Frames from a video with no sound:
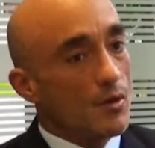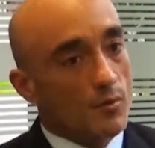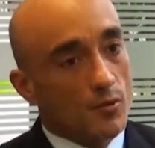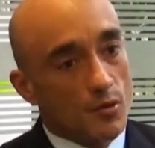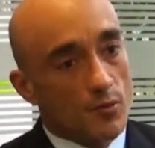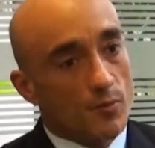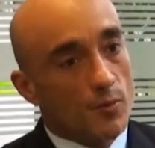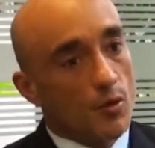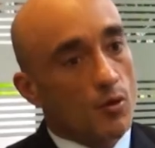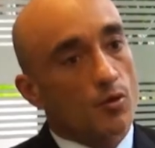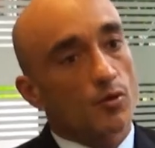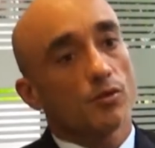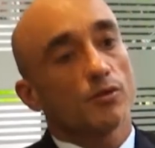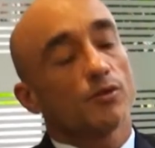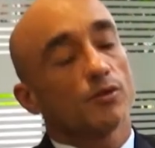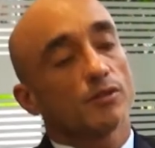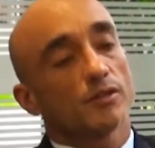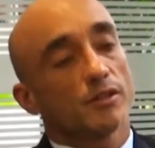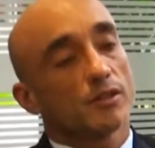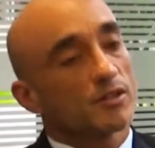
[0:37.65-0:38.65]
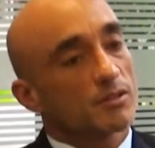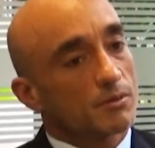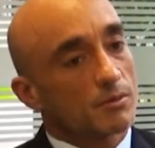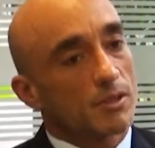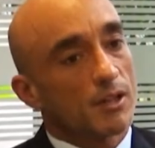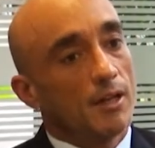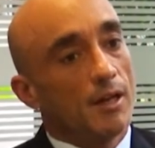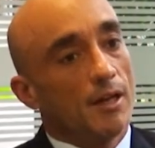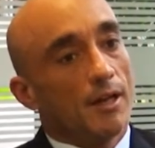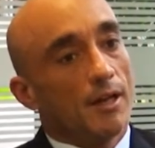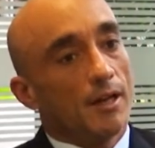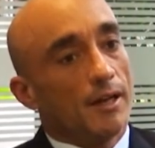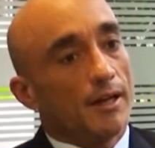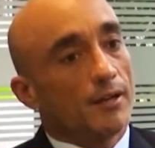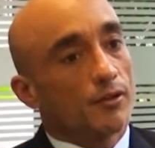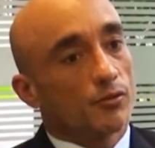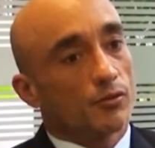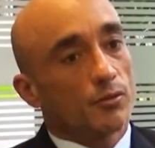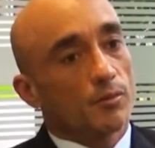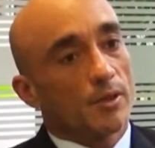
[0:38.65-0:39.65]
muy poco, entonces
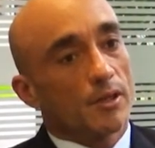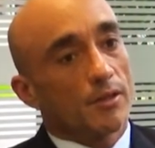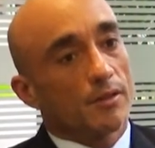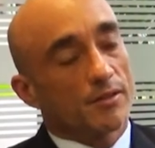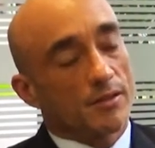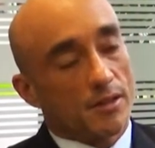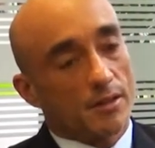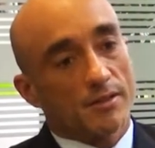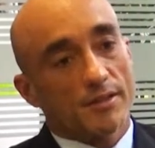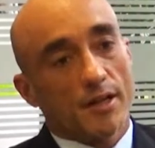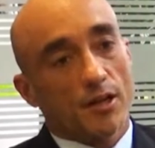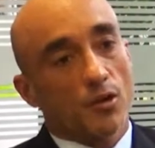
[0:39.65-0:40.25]
esto se,